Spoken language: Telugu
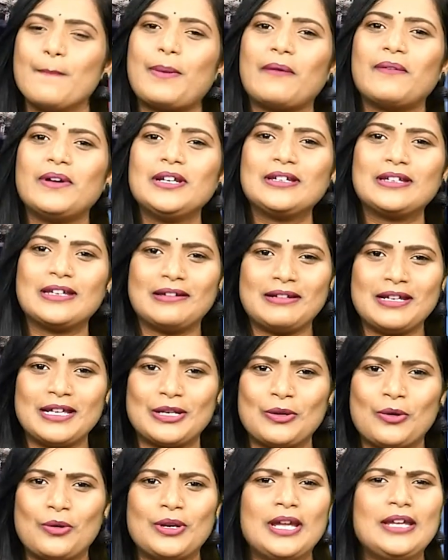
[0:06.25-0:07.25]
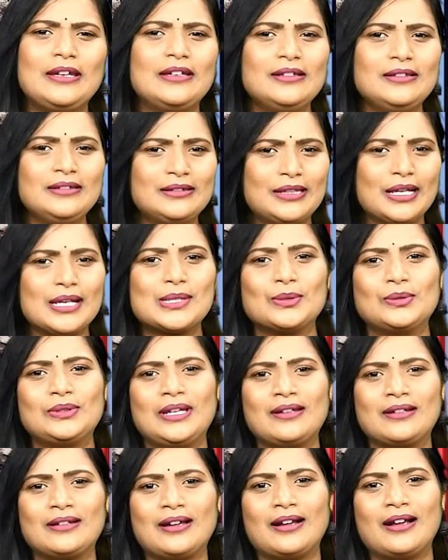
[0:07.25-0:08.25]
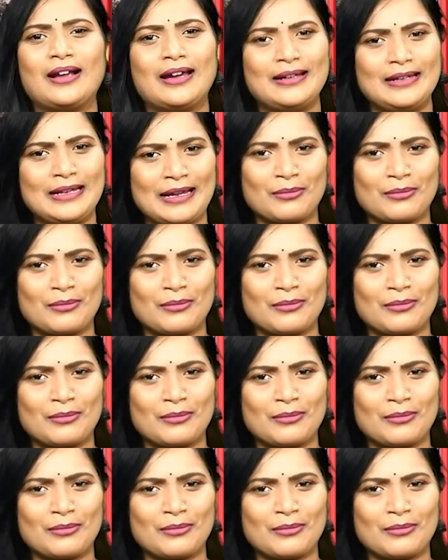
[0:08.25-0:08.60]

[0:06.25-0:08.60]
పవన్ కెరీర్ లోనే ఇంత సుదీర్ఘంగా